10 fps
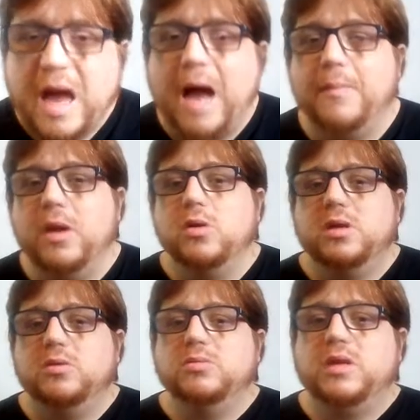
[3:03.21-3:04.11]
a
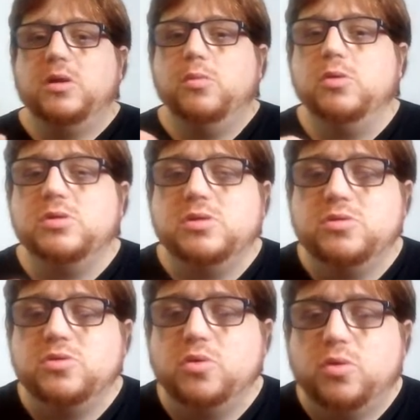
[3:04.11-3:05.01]
maioria não tem nenhuma
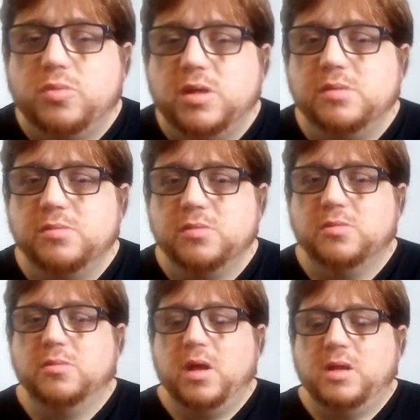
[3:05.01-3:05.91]
noção de economia,
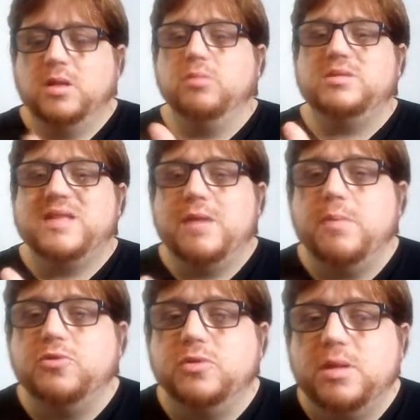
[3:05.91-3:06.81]
não sabe
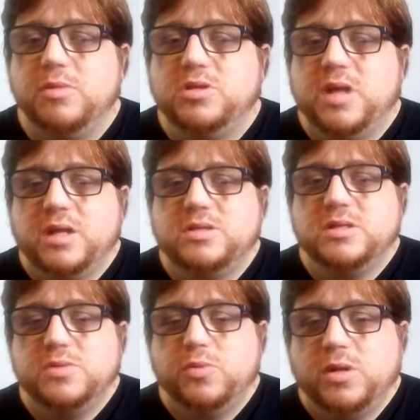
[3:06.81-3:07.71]
absolutamente nada de
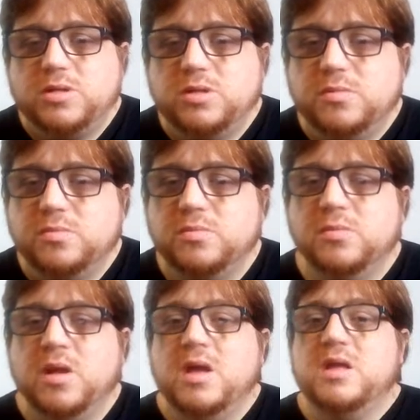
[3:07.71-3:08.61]
ciência política,
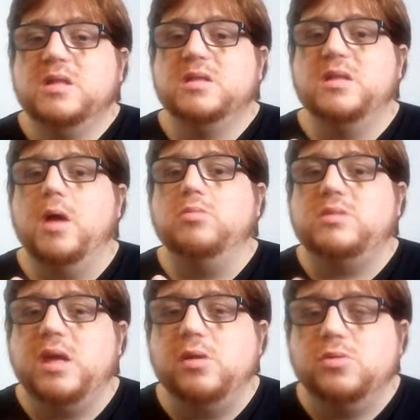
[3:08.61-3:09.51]
não
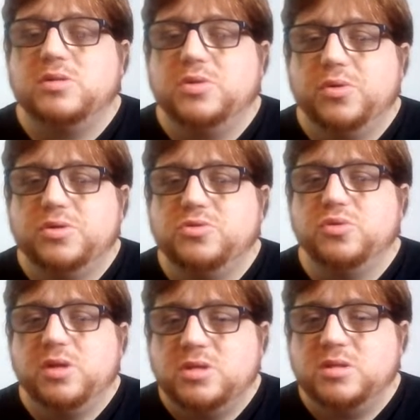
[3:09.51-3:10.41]
tem noções
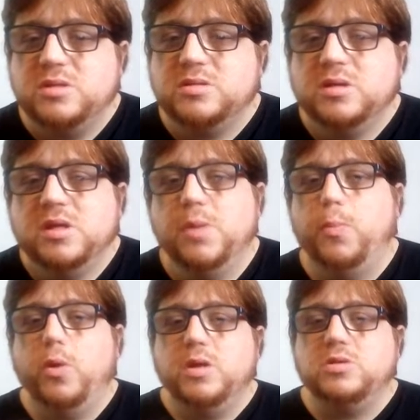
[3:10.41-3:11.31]
jurídicas e
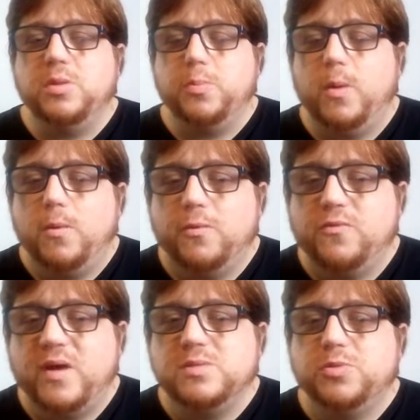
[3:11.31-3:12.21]
por isso que
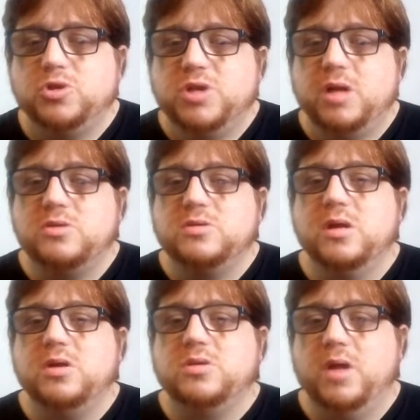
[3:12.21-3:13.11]
fazem projetos
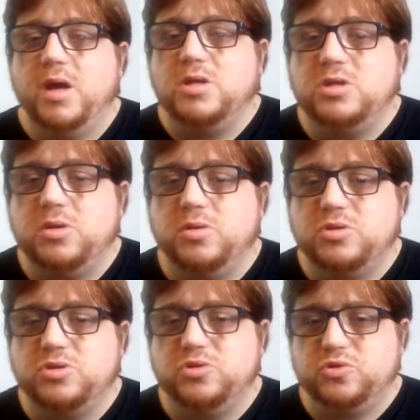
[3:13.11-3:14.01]

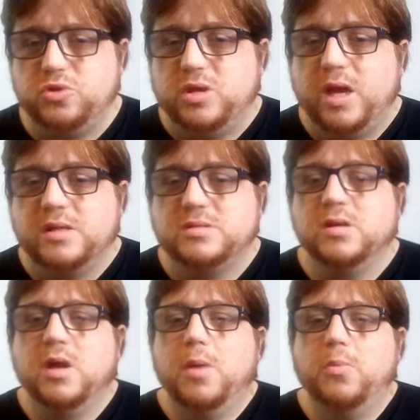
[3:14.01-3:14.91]

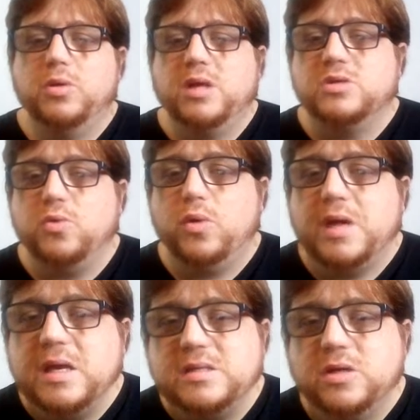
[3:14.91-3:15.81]
anticonstitucionais, porque eles não
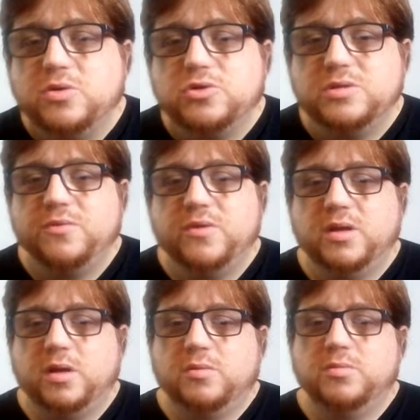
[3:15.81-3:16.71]
conhecem a Constituição
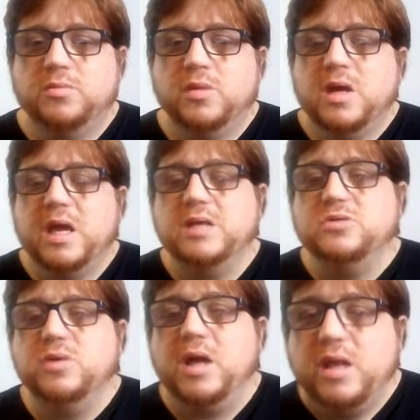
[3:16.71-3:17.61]
Federal.
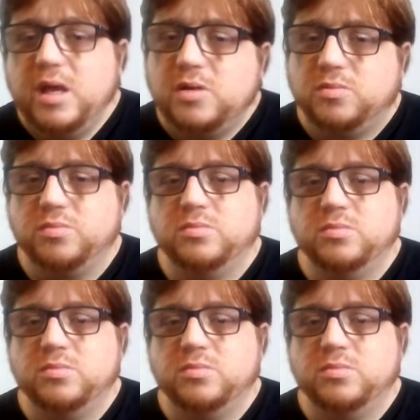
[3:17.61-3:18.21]
Eles nunca leram